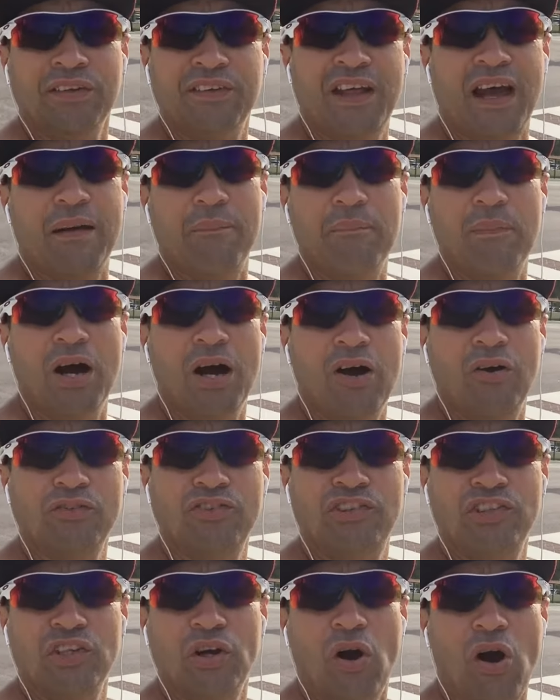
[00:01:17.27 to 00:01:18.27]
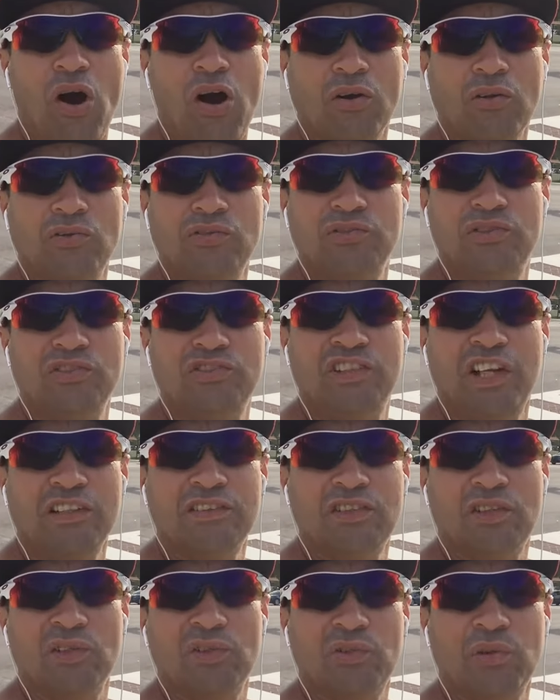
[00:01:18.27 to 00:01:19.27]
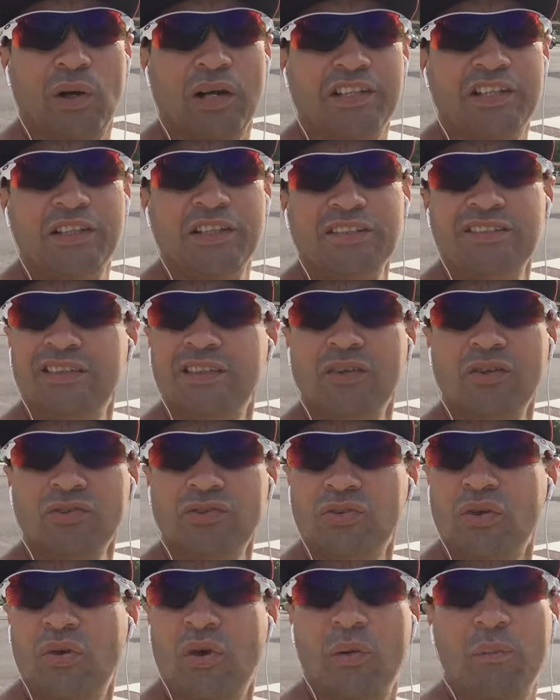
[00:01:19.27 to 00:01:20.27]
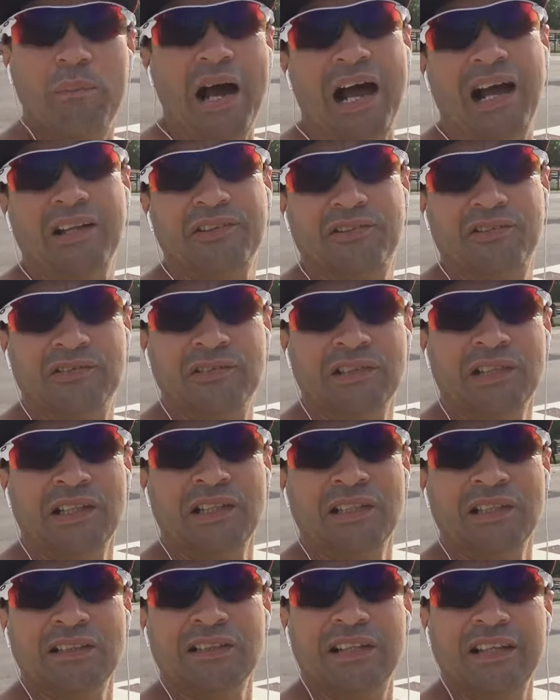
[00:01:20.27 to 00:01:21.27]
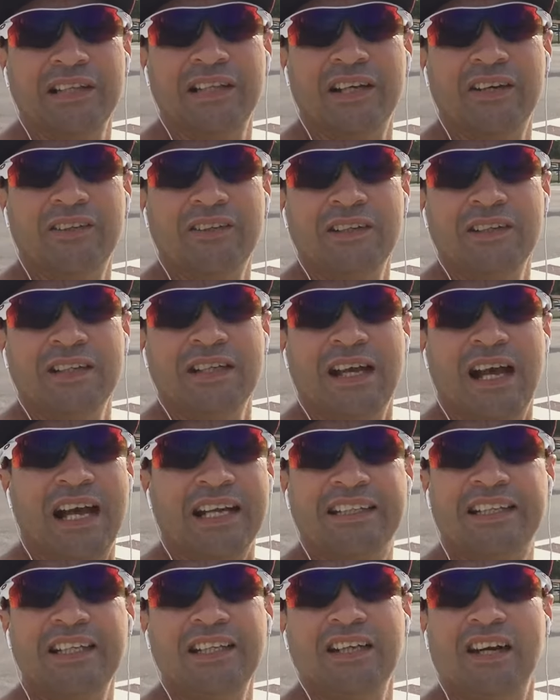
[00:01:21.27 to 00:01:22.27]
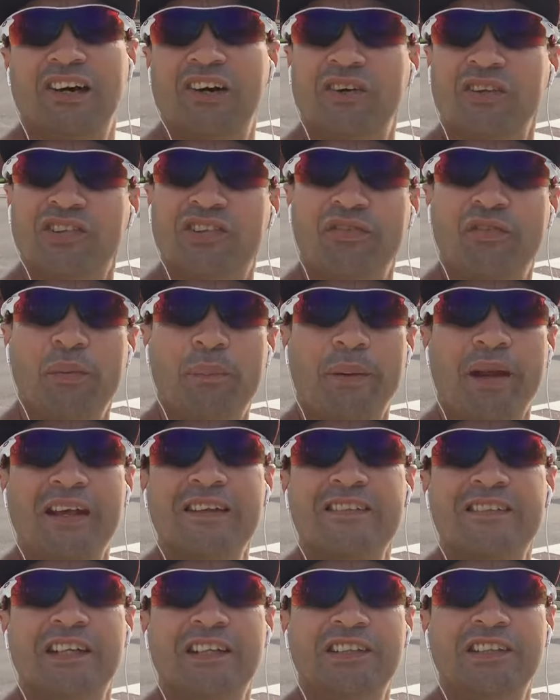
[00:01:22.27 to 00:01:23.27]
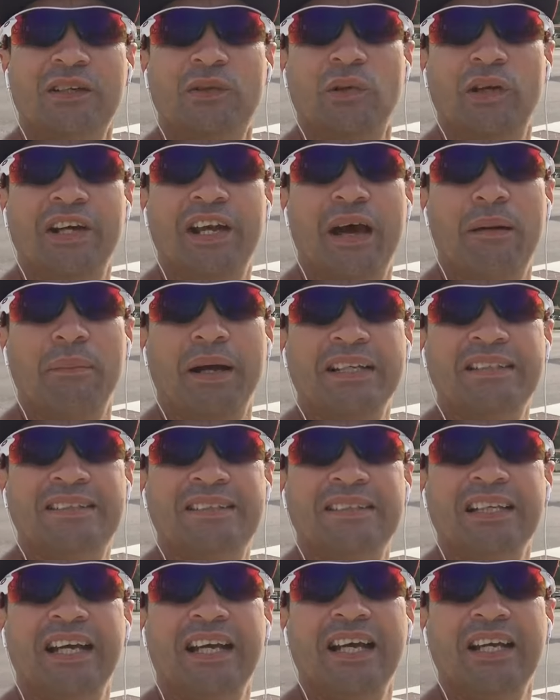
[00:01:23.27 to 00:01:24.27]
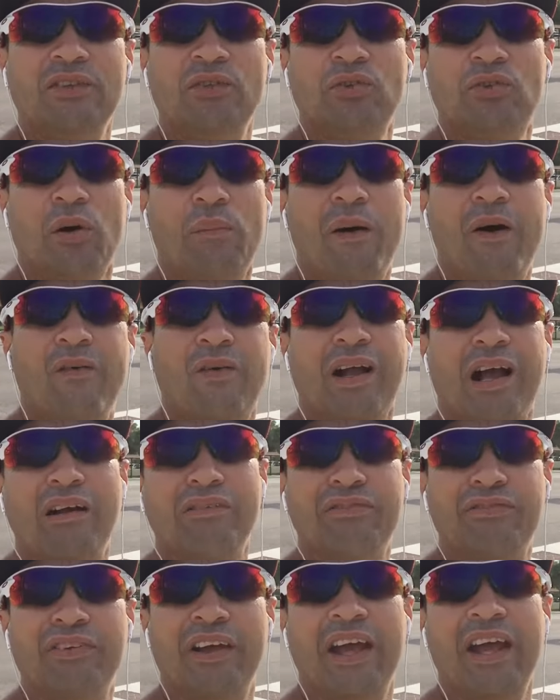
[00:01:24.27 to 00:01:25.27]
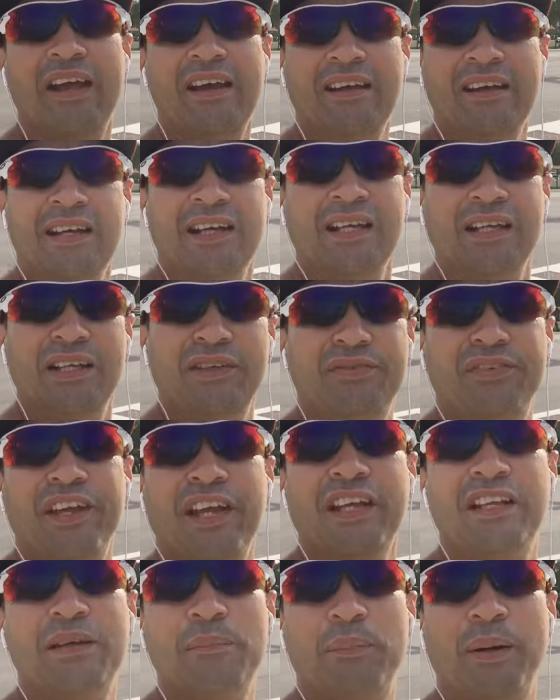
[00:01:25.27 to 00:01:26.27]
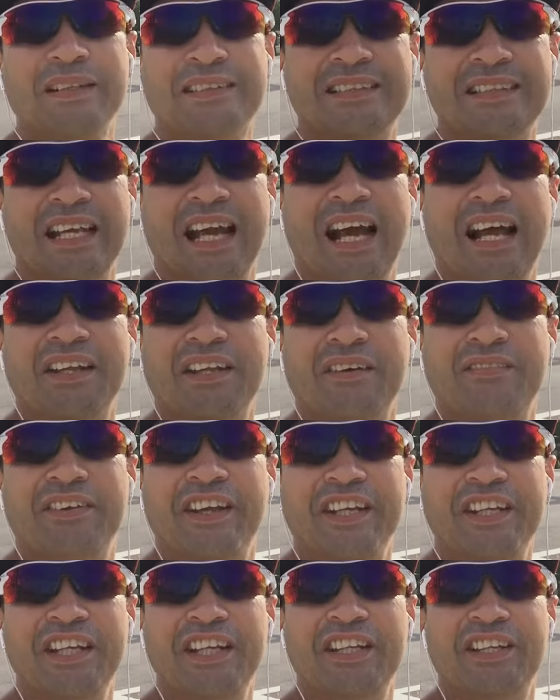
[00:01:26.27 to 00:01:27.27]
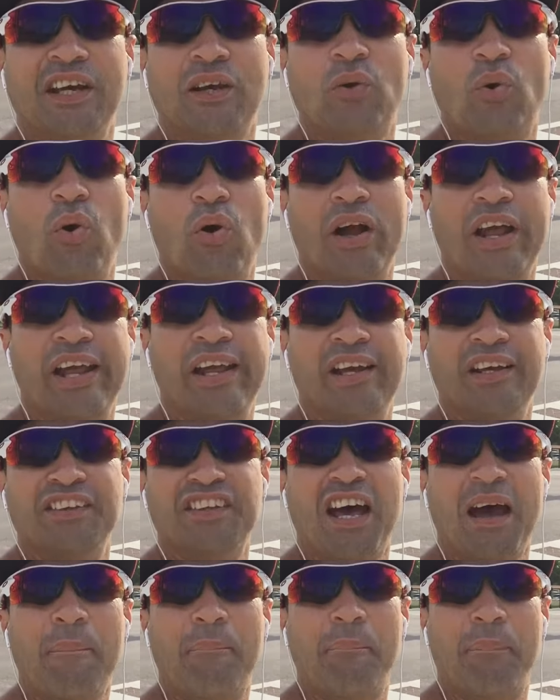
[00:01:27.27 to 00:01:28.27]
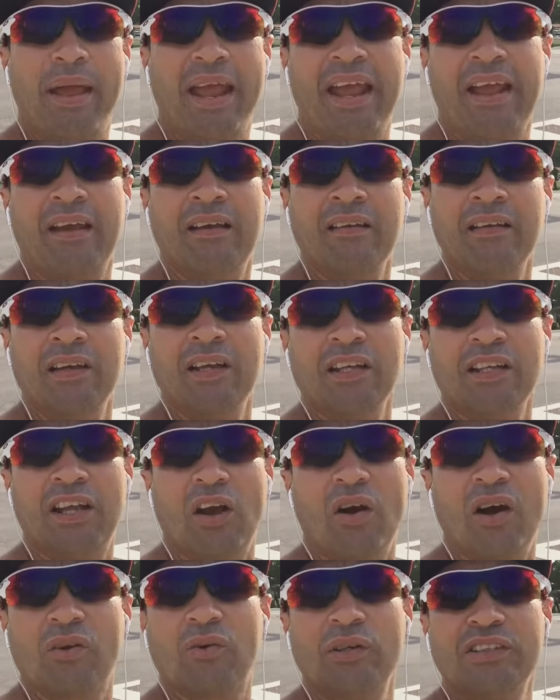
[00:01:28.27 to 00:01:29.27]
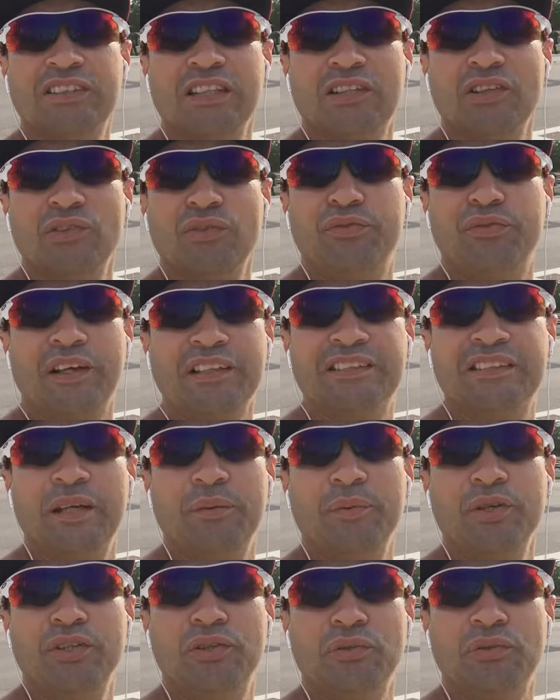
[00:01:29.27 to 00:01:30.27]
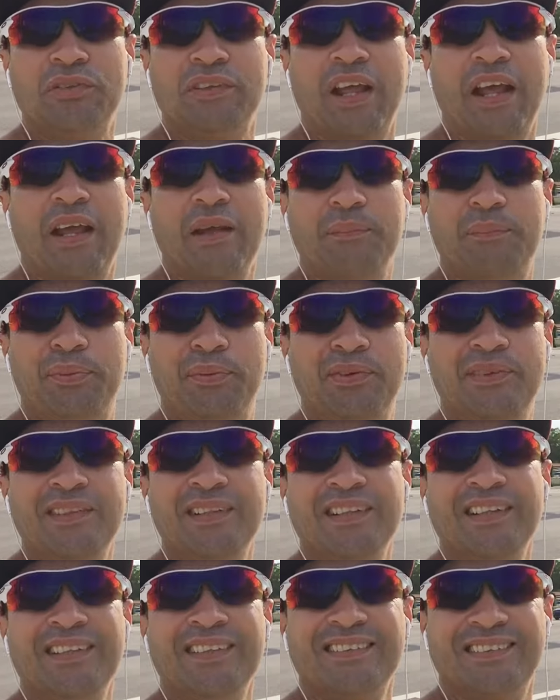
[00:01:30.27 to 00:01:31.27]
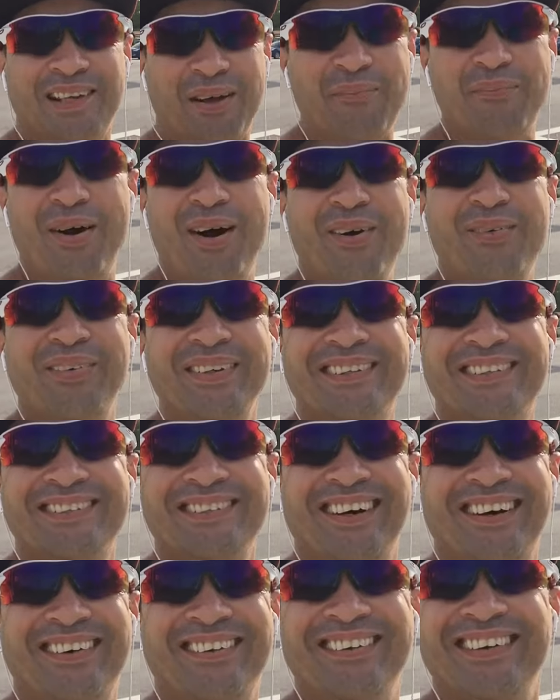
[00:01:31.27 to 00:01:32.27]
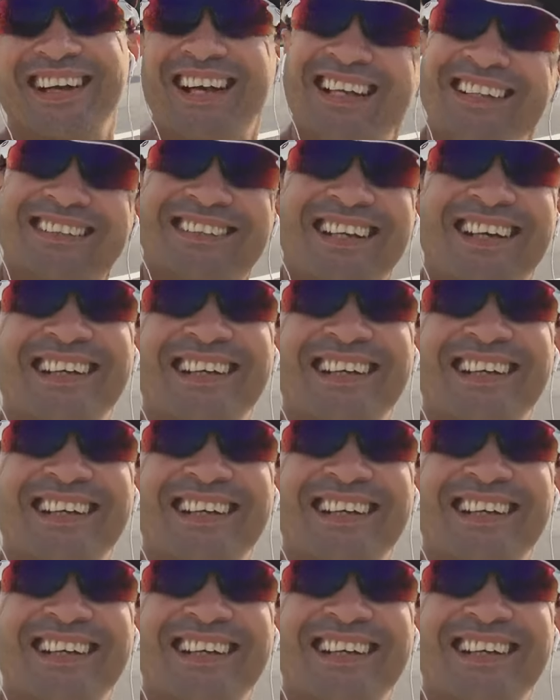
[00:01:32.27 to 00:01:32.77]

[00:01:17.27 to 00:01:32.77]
na mão, de óculos, do jeito que eu tô aqui, senão eu sou roubado entendeu? Aqui não, eu tive o prazer de acordar mais cedo, tomar um café e vir aqui passear na avenida, correr, andar a pé, que é uma coisa que eu não fazia há muito tempo. Tá bom, pessoal? É isso